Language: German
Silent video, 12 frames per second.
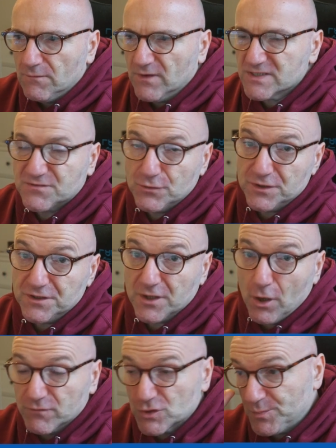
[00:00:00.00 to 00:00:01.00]
Was würdet ihr
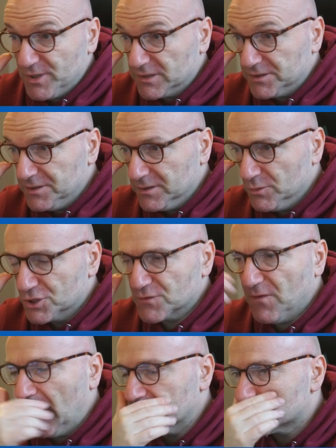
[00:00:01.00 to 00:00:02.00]
drauf spielen hier mit
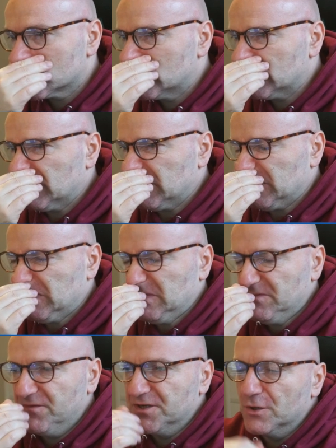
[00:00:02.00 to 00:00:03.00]
Schwarz,
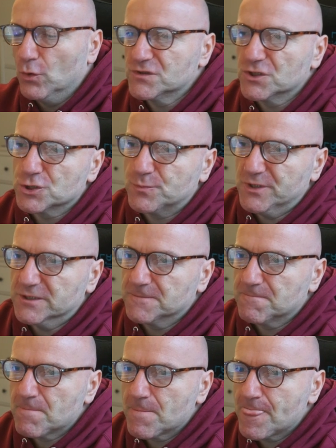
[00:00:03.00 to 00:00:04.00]
wenn ihr Russisch spielt?